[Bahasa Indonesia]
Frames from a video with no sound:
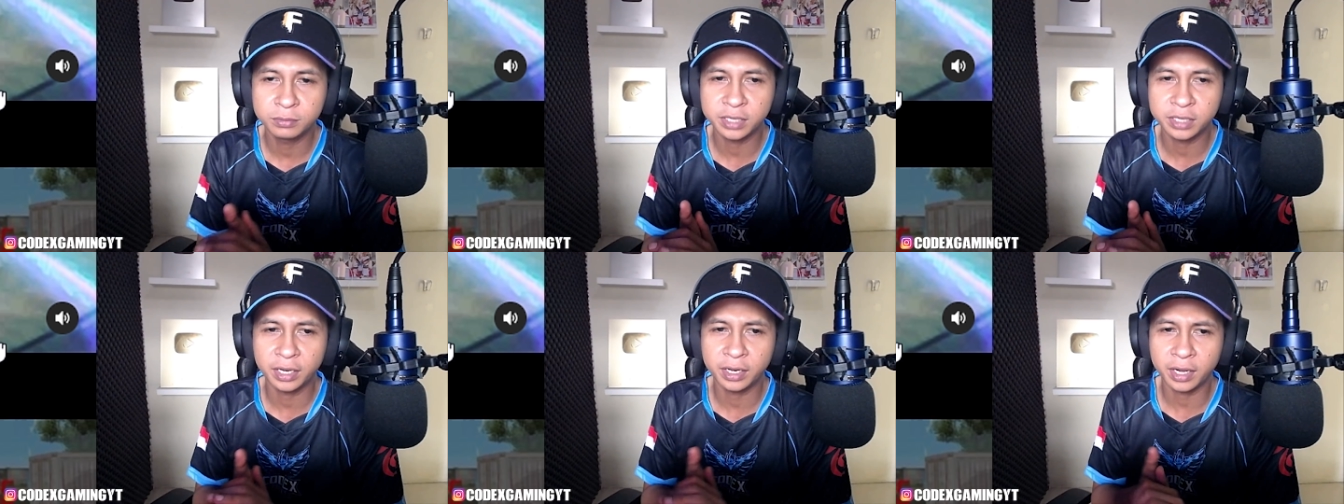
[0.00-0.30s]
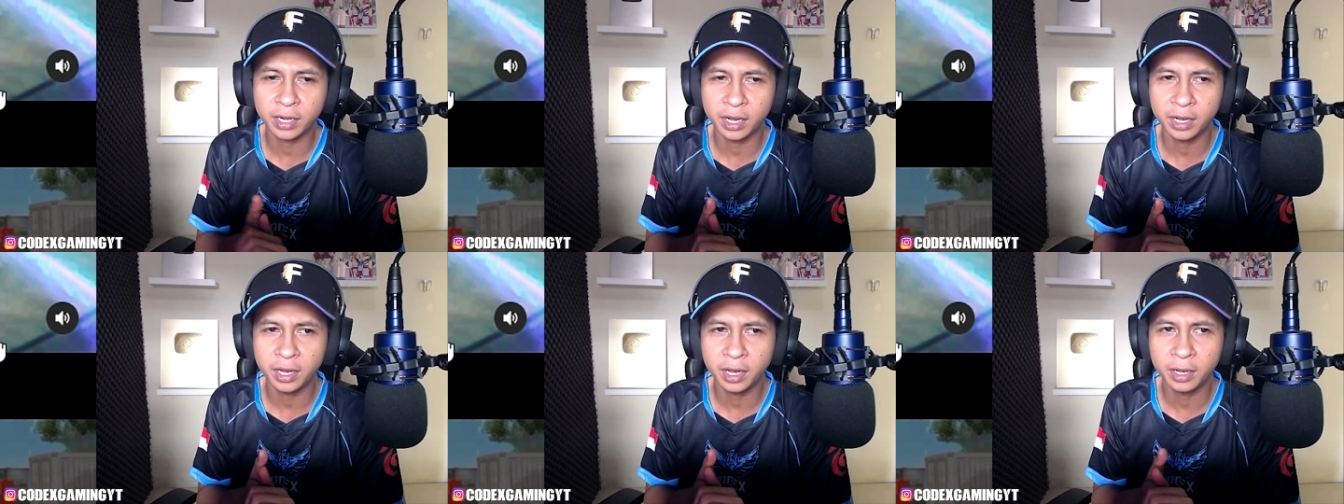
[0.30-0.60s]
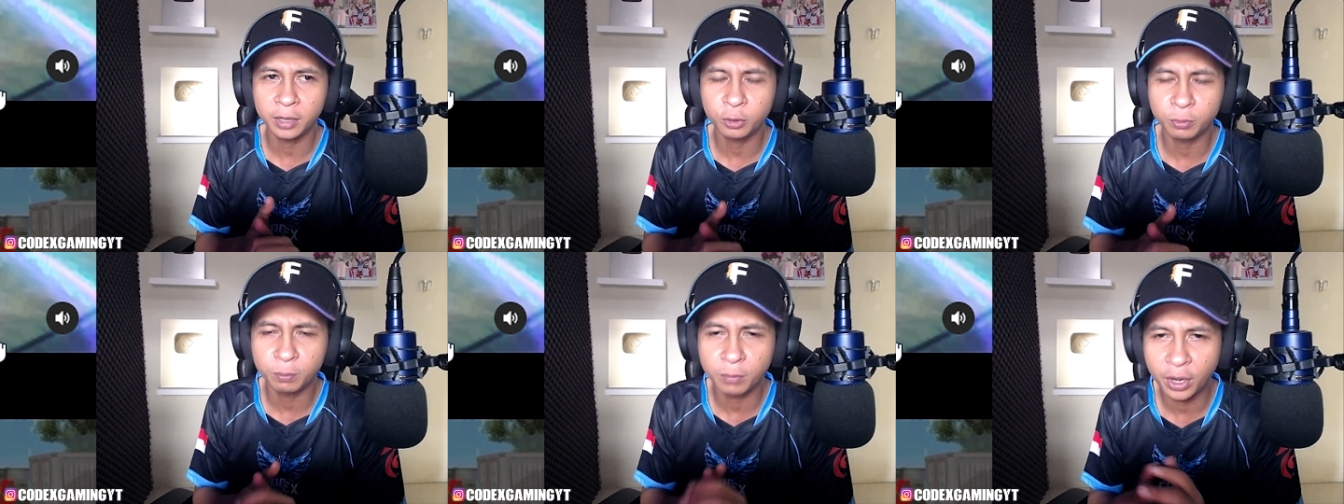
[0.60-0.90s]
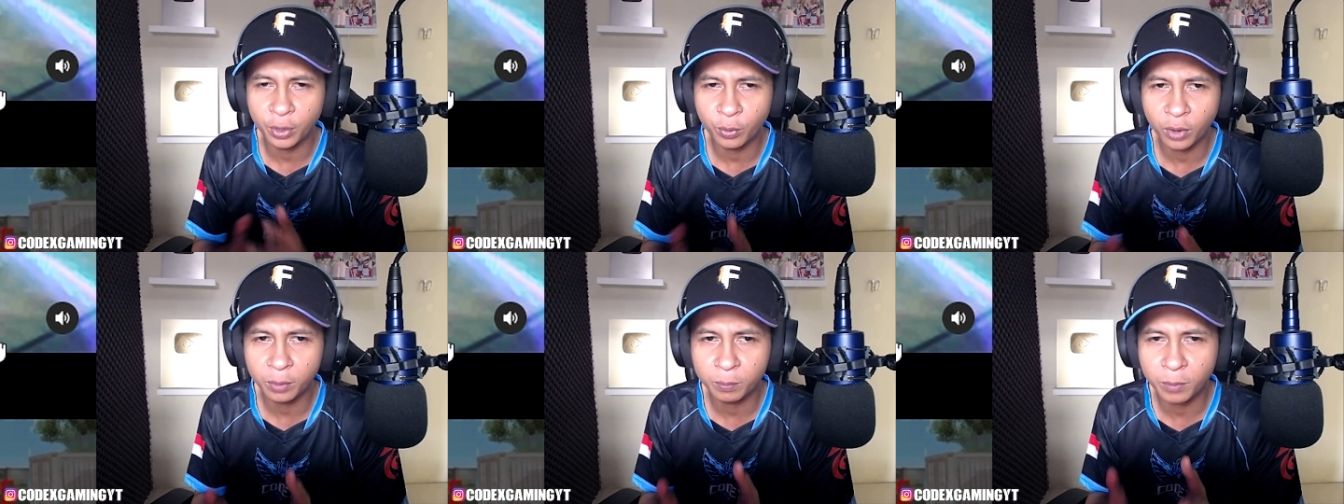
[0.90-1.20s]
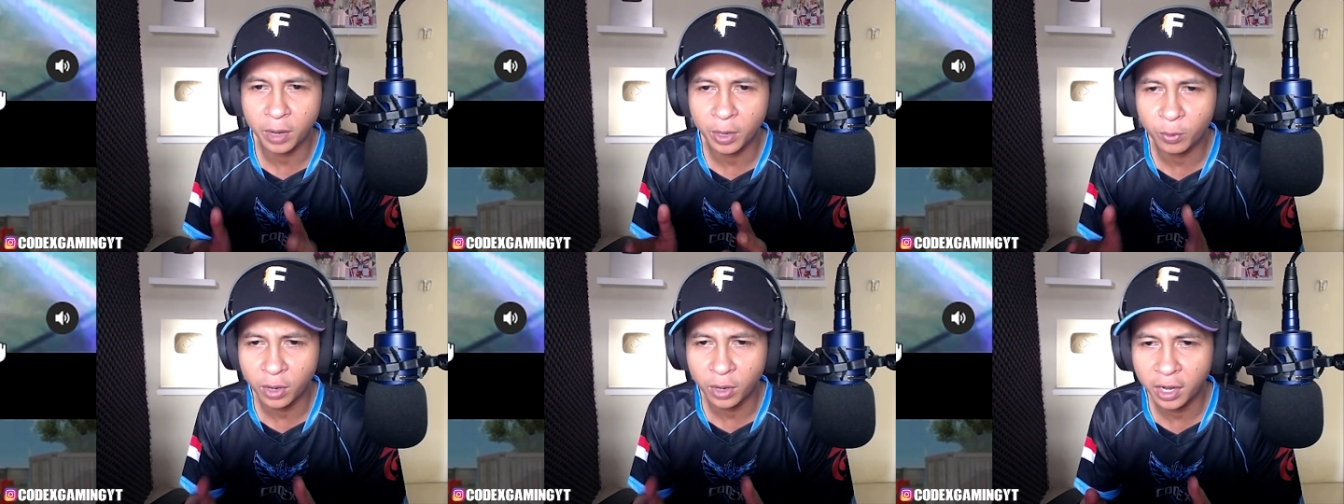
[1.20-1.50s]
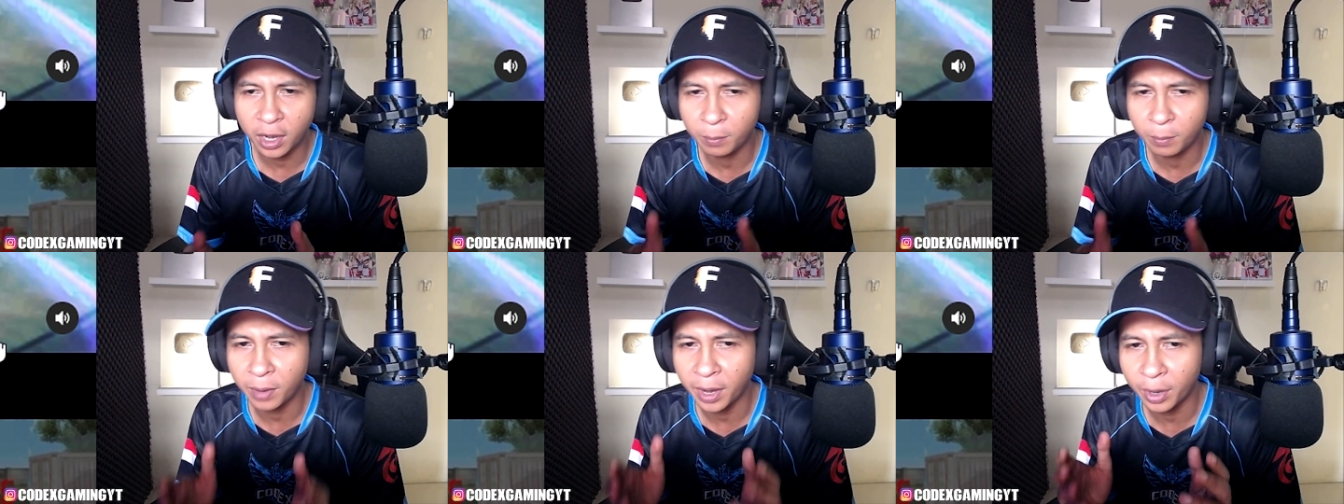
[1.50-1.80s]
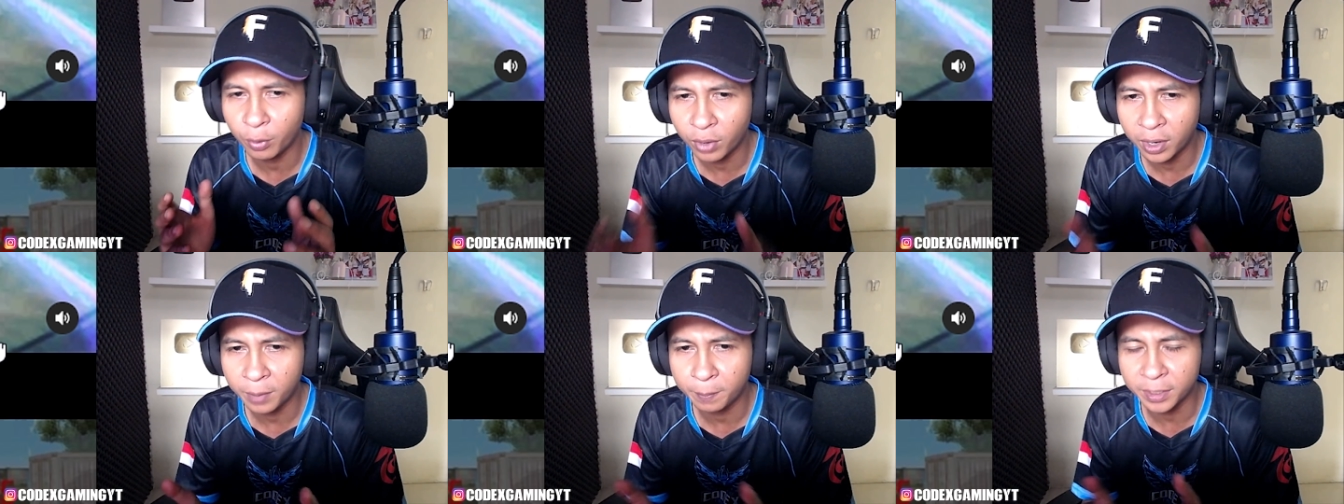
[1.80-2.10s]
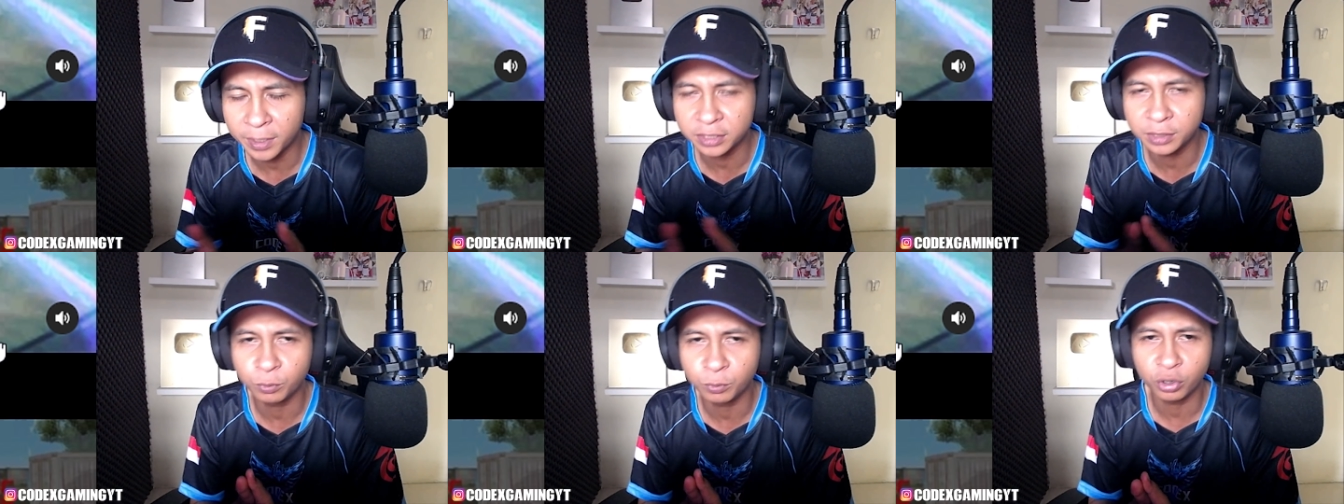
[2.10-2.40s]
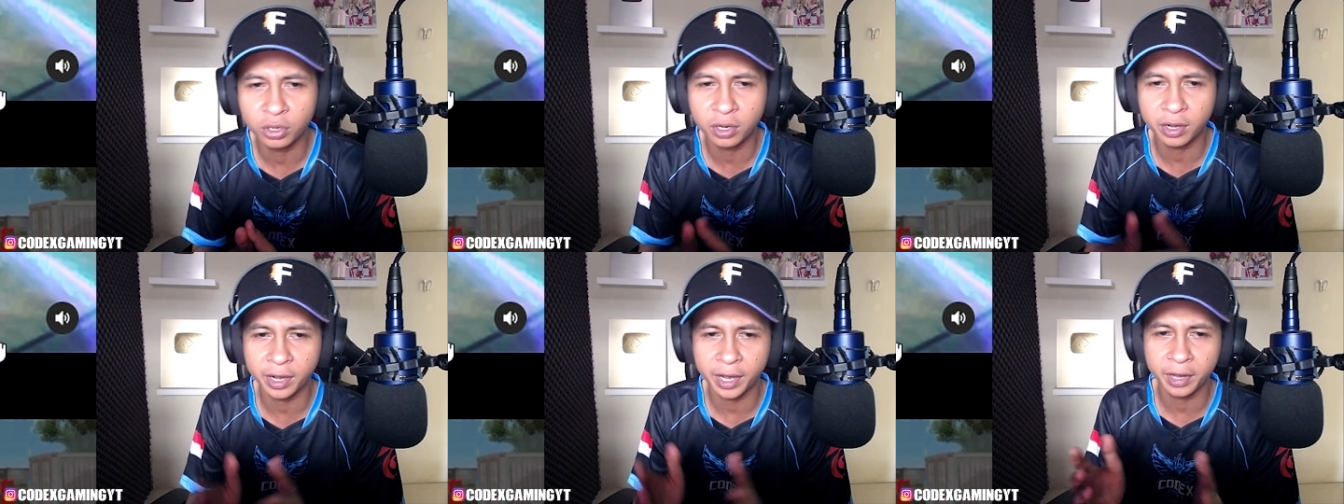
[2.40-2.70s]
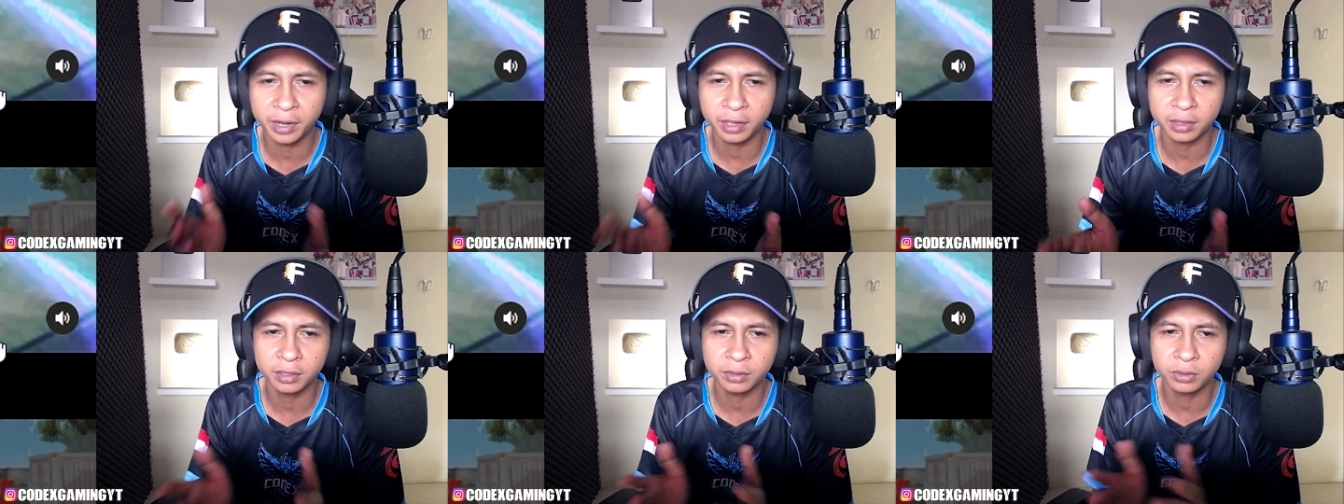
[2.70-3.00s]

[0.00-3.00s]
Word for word: misalnya kalian itu buy one buy one dan buy one pas di mode ranked